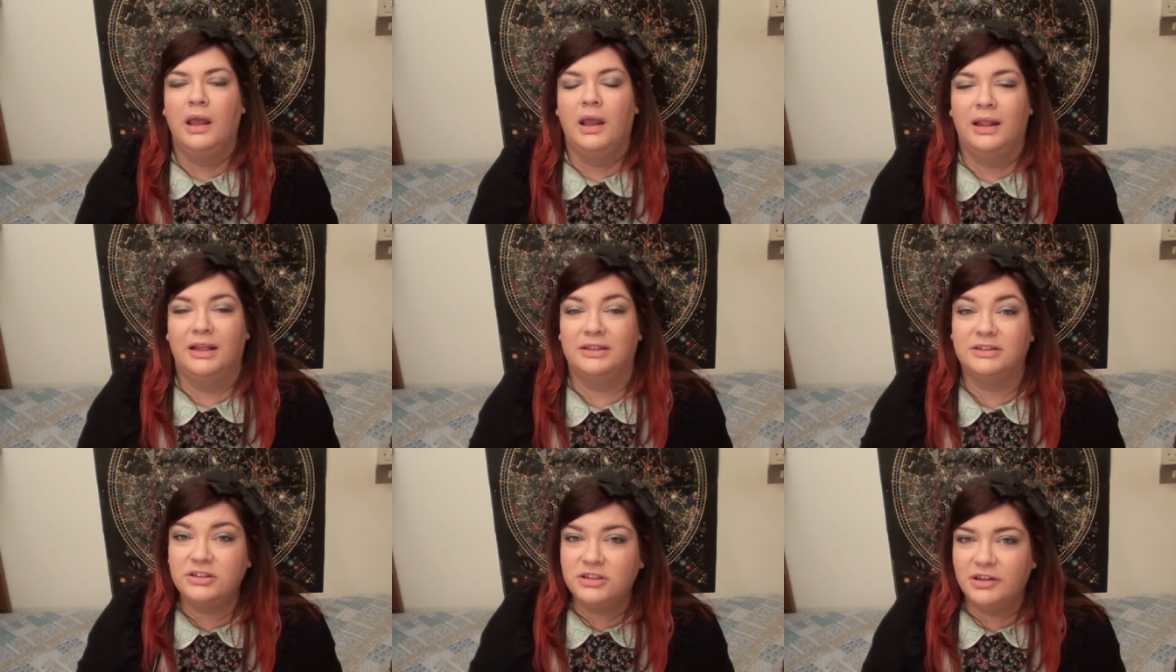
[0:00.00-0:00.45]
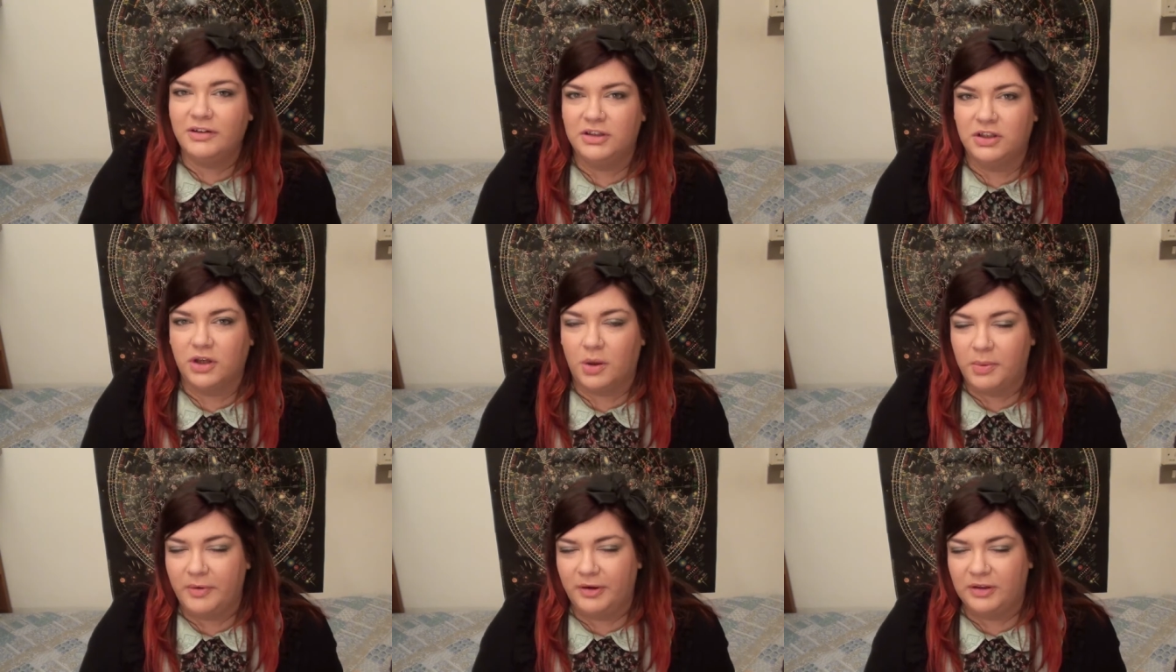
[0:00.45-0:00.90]
la seconda
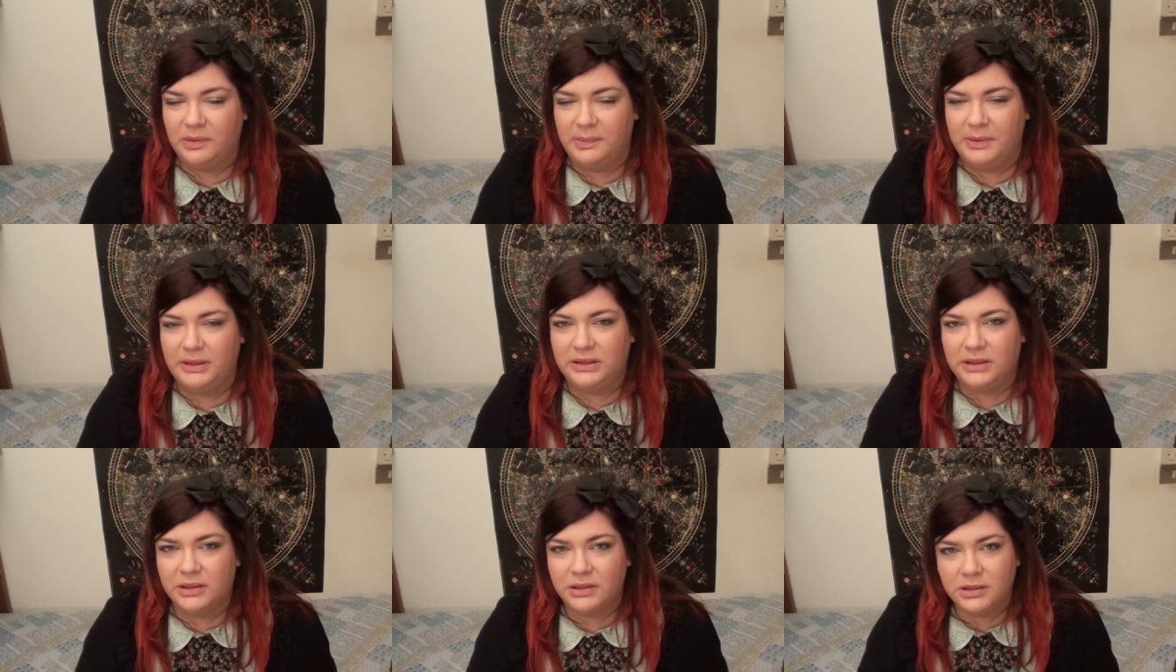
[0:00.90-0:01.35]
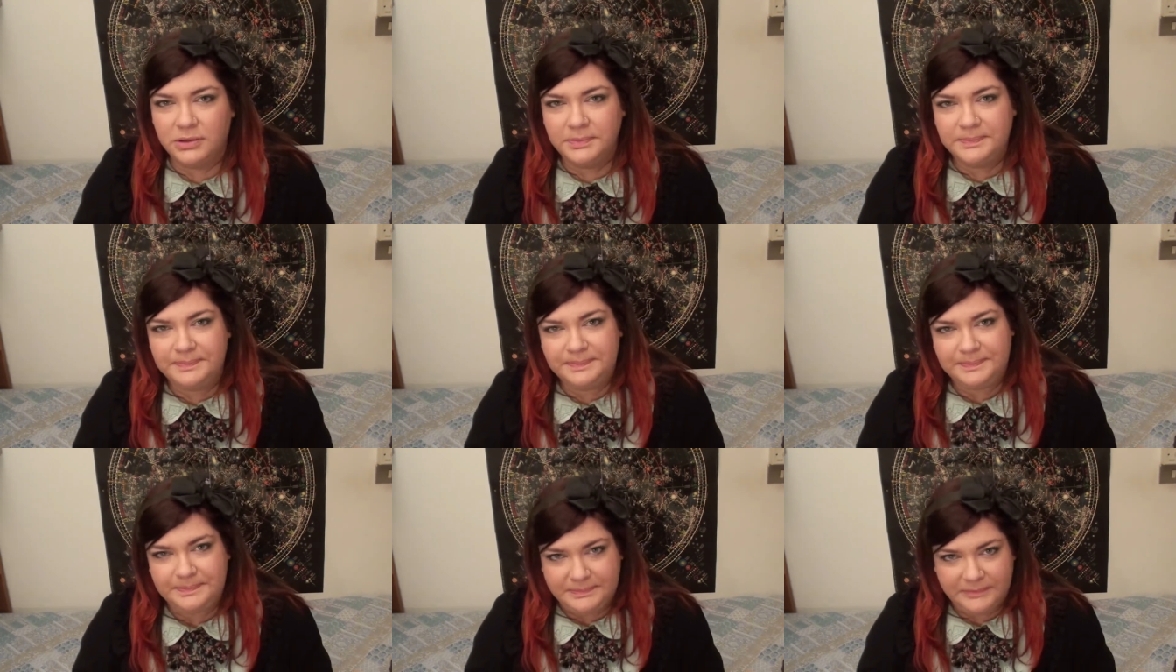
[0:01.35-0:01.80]
volta che ho provato a
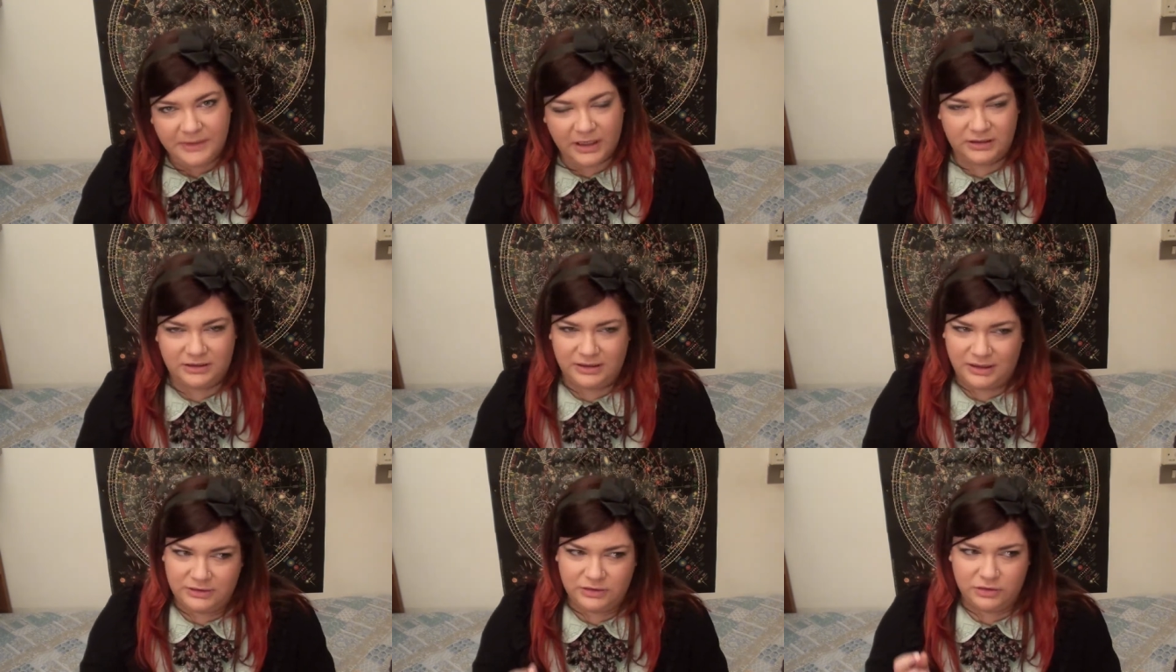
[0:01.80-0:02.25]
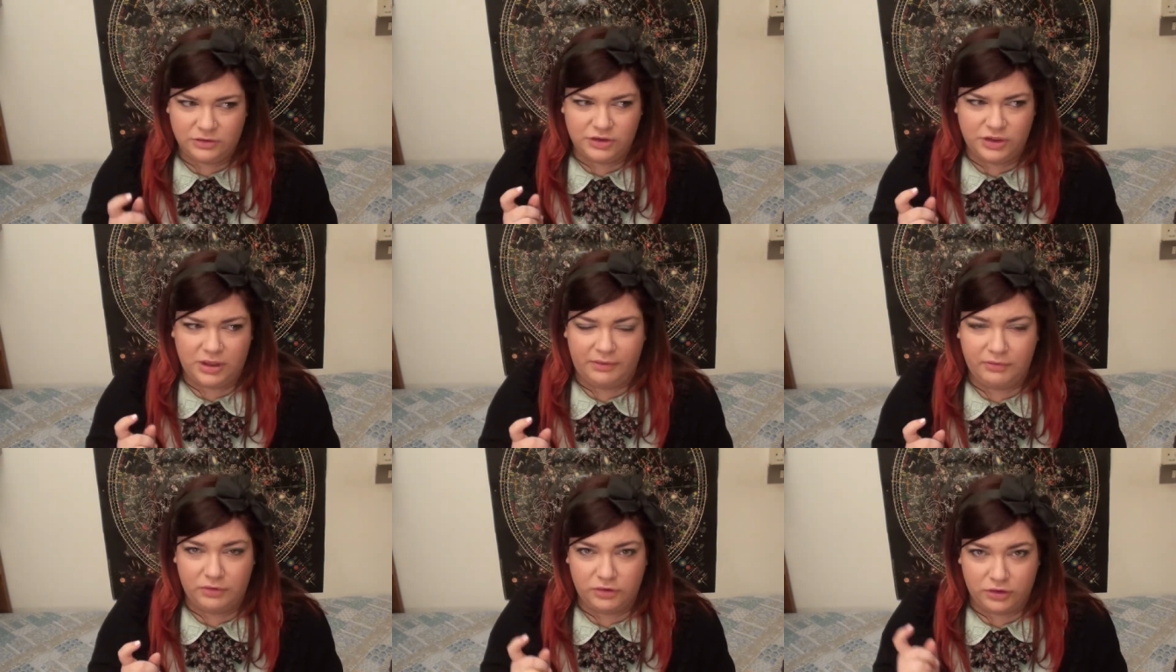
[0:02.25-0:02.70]
metterlo che tra l'altro ce
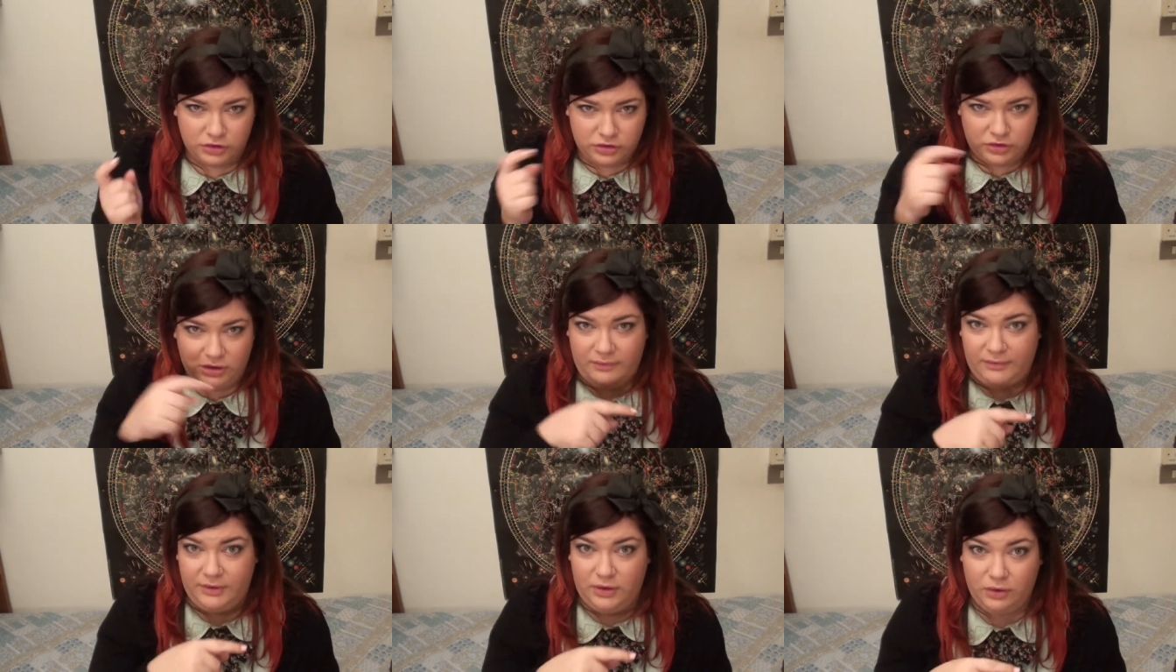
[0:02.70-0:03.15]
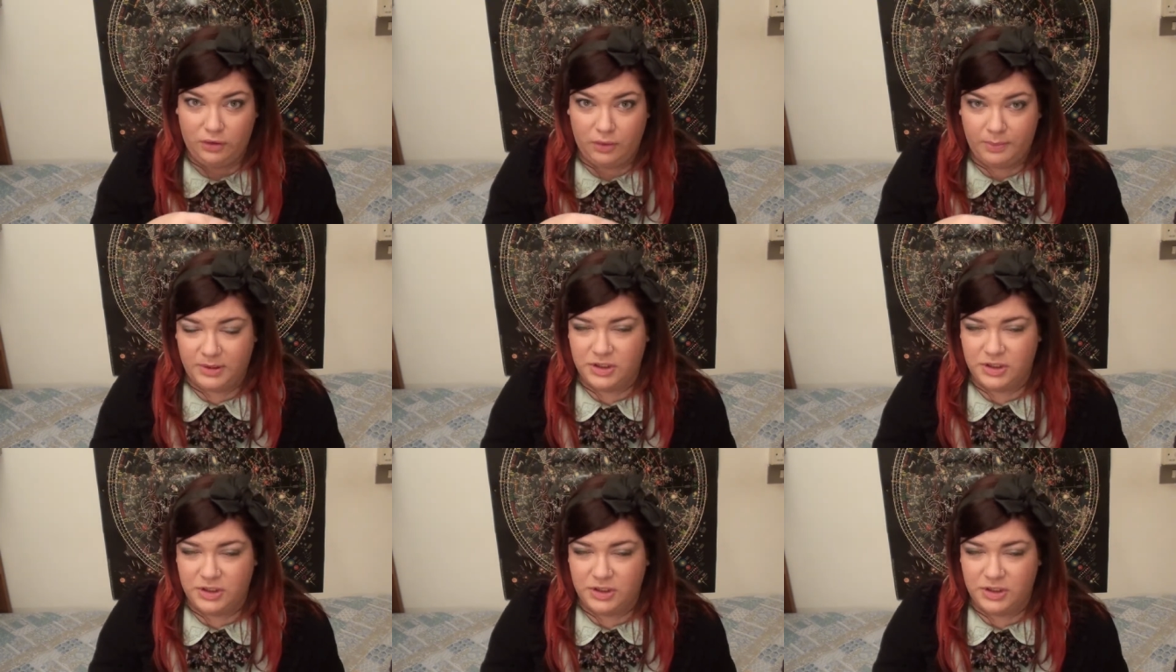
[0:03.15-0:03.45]
l'avevo addosso nel video